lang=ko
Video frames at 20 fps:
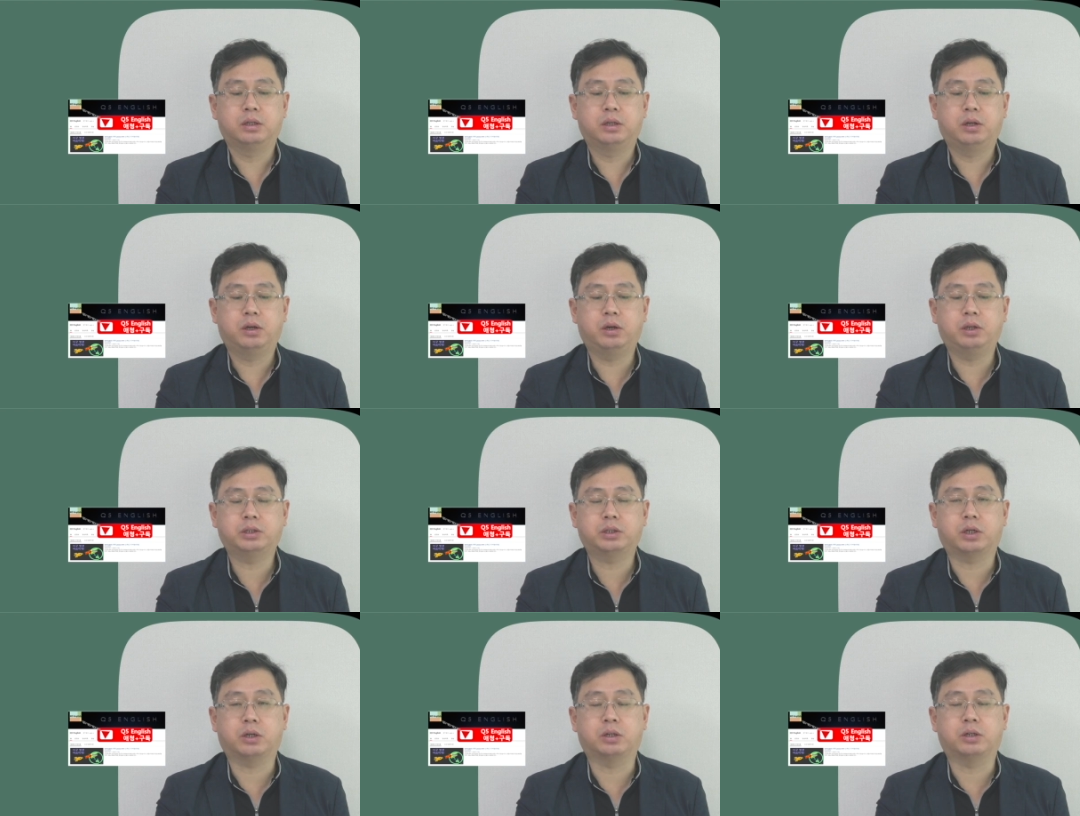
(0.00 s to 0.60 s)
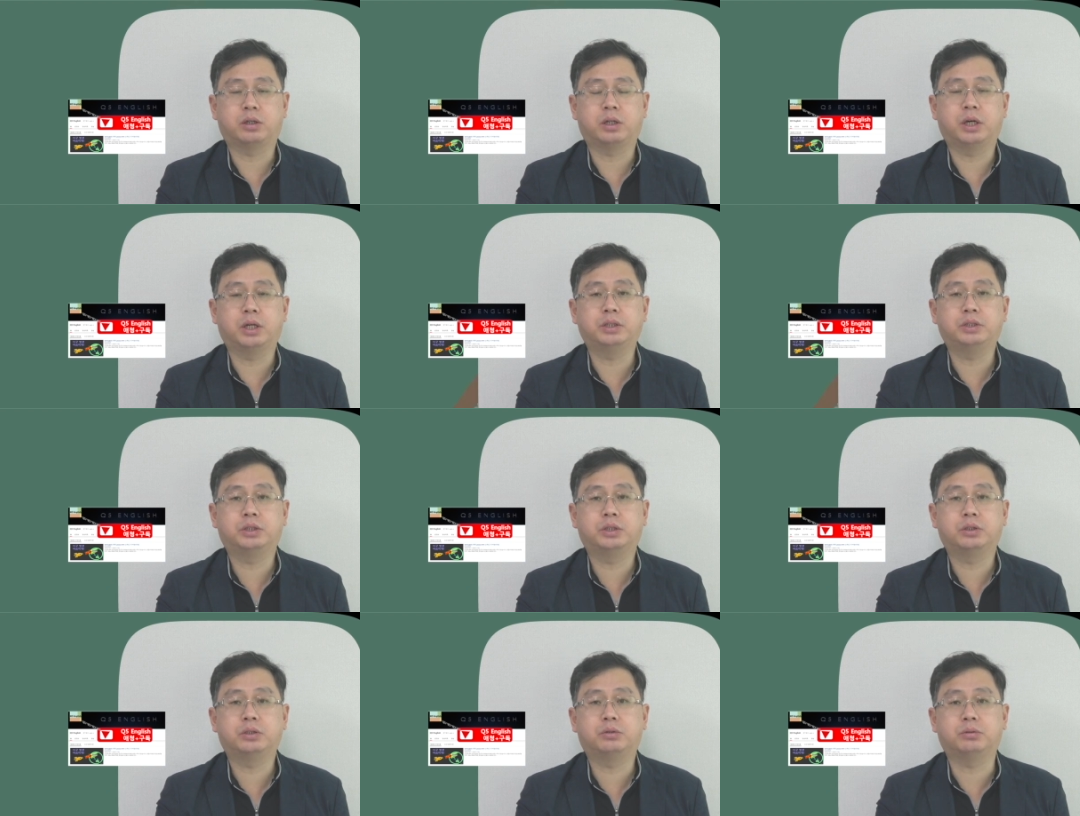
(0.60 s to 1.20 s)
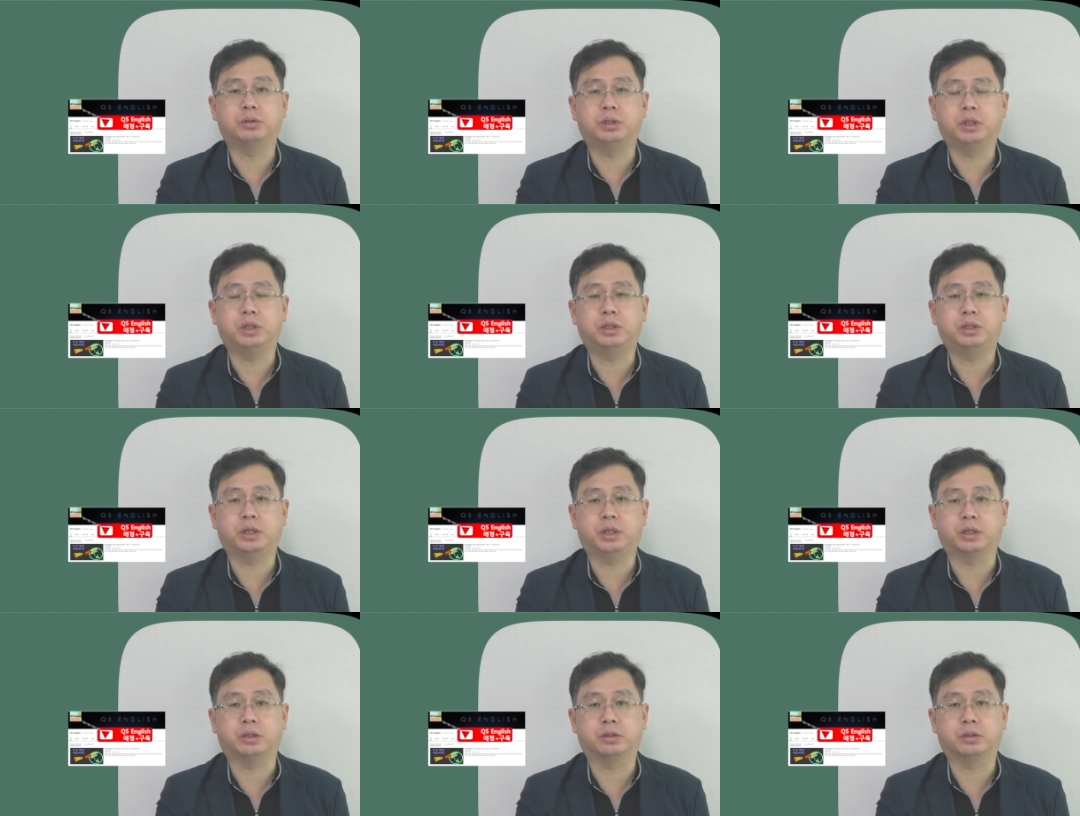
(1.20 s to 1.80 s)
His attention to
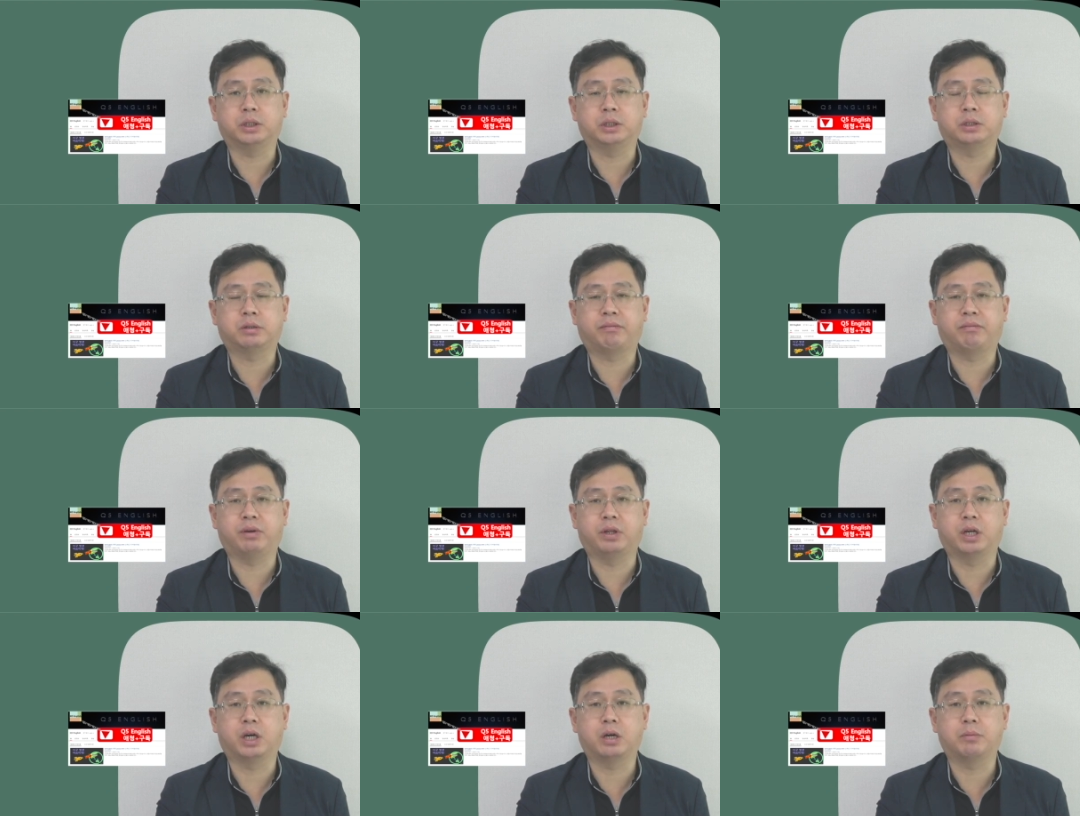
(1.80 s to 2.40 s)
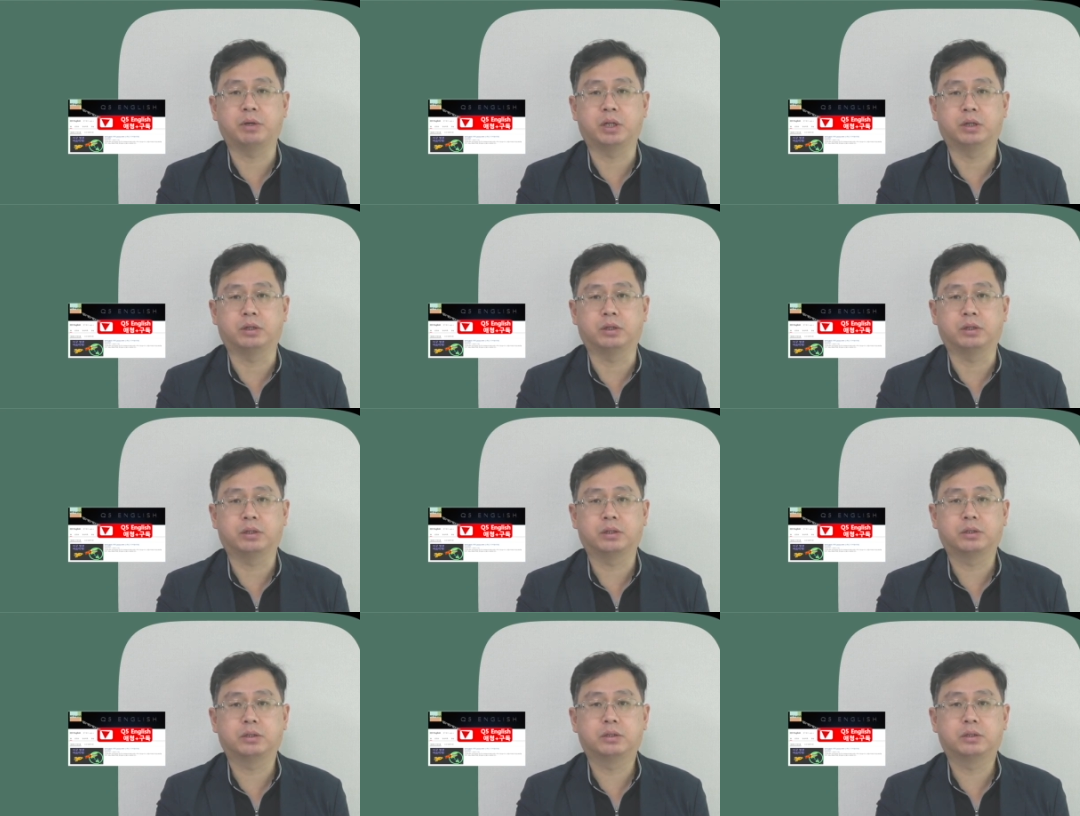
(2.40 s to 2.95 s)
detail is phenomenal.